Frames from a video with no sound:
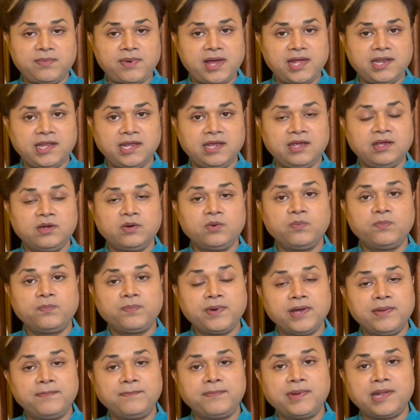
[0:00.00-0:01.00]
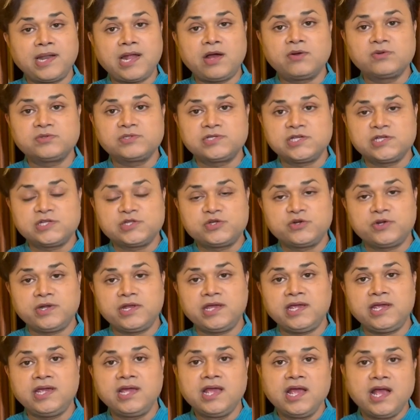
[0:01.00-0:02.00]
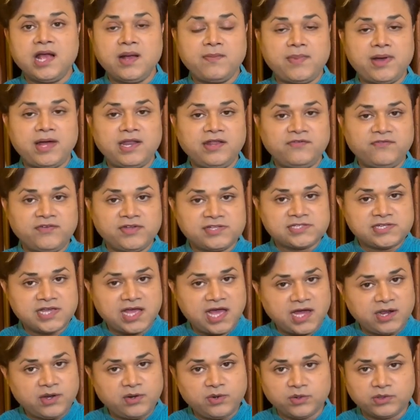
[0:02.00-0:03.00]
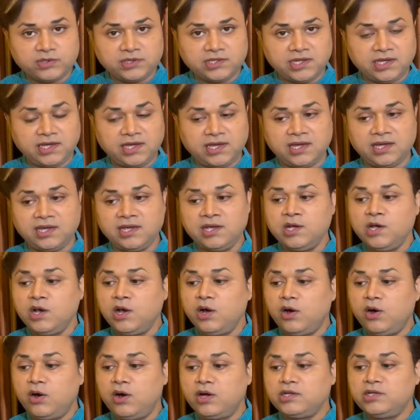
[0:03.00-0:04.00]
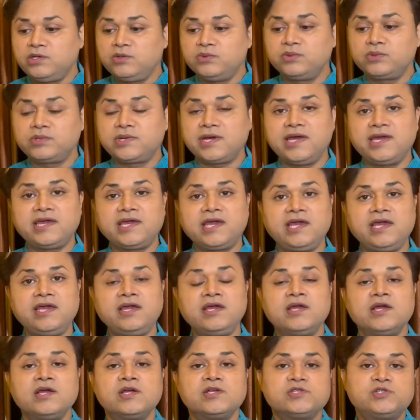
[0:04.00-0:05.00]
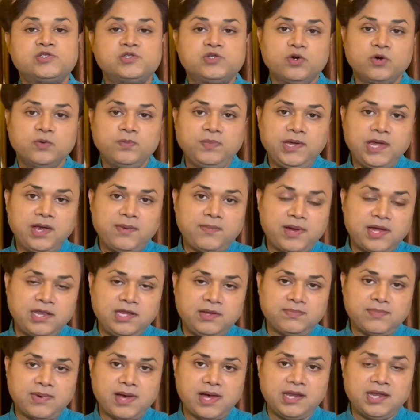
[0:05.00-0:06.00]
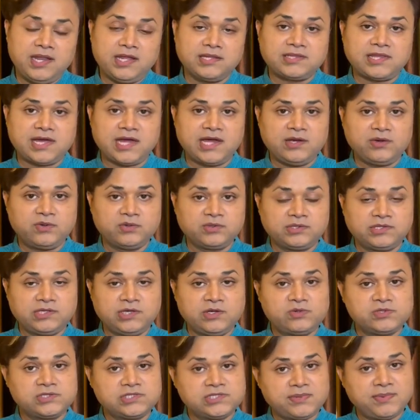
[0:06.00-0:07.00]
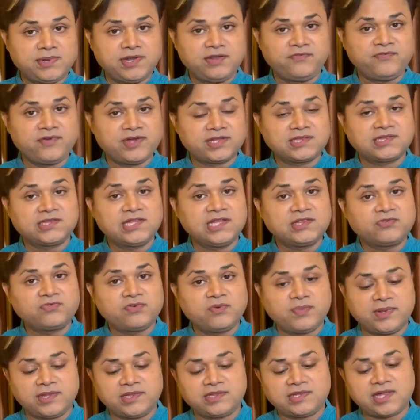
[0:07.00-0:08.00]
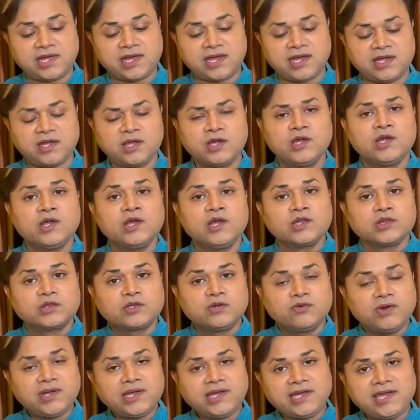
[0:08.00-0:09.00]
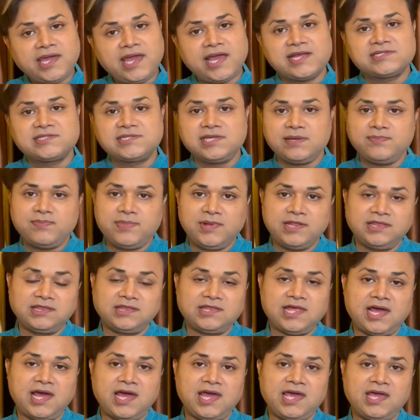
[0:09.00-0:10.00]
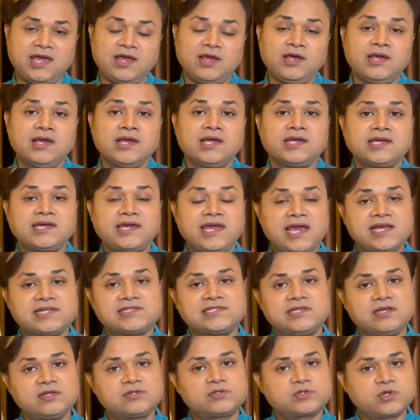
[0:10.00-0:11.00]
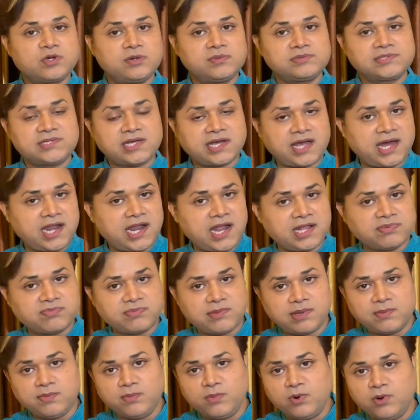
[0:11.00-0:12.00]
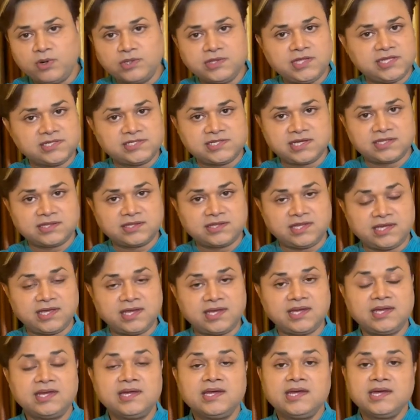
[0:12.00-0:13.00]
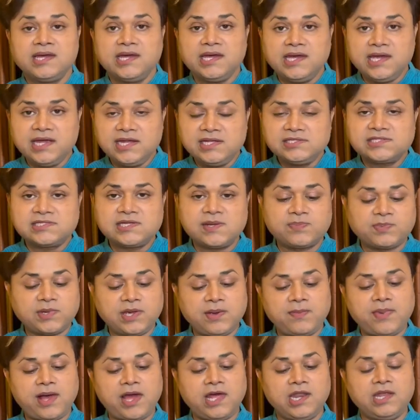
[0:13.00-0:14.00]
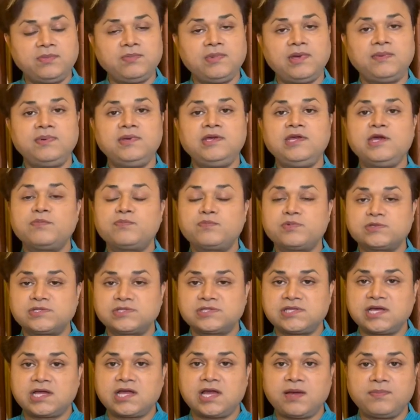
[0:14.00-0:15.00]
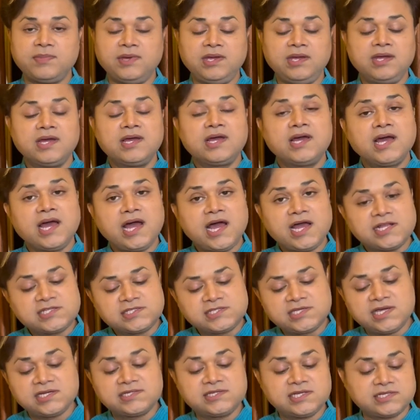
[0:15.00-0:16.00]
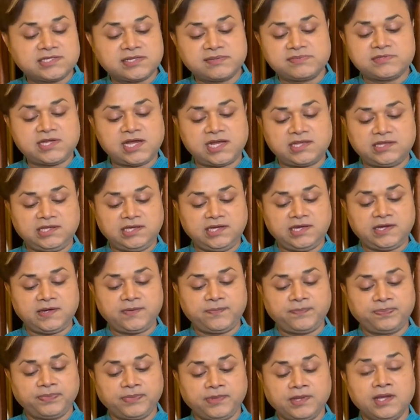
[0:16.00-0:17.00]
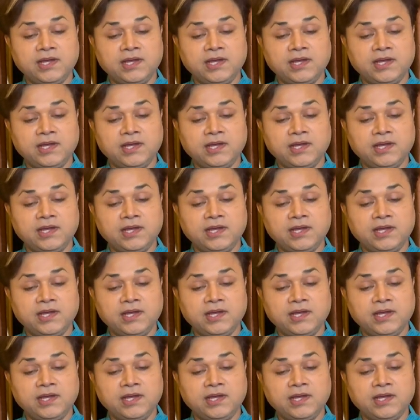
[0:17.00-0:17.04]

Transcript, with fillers: हमारे परंपराओं से जुड़े हमारे विचार होते हैं और यूं कहे कि जो भी हमारी मान्यताएं होती हैं उनसे हमारा व्यक्तित्व बनता है तो वो कैसे बनता है कैसे उसको हम सकारात्मक मोड़ दे सकते हैं इन सब के बारे में भी ये पुस्तक हमें अच्छे से समझाती है